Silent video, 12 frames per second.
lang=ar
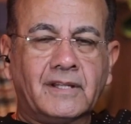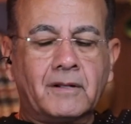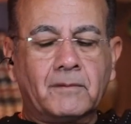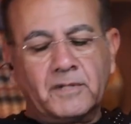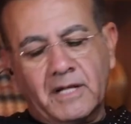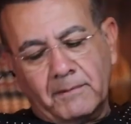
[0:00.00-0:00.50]

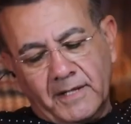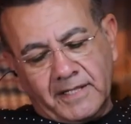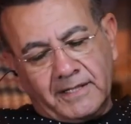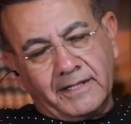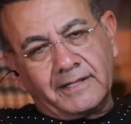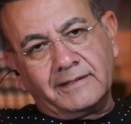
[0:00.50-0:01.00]
ربنا
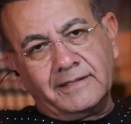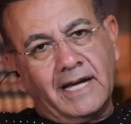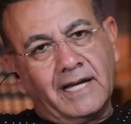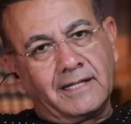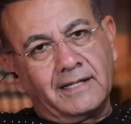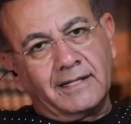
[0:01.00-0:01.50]
يبارك لك دي
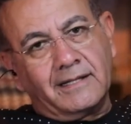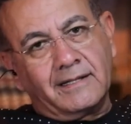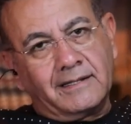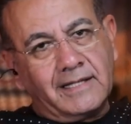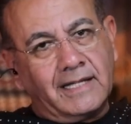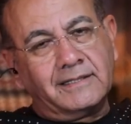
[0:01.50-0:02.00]
حاجه
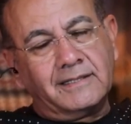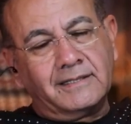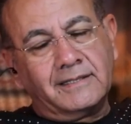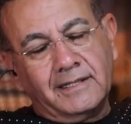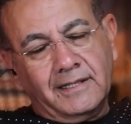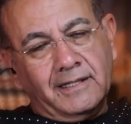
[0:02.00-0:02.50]
يعني
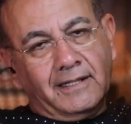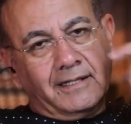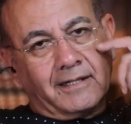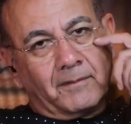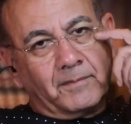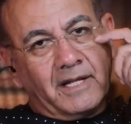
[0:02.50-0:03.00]

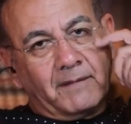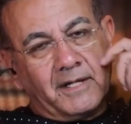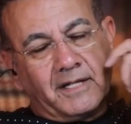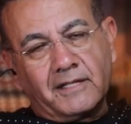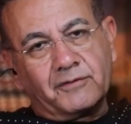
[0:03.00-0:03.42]
ربنا يبارك لك هو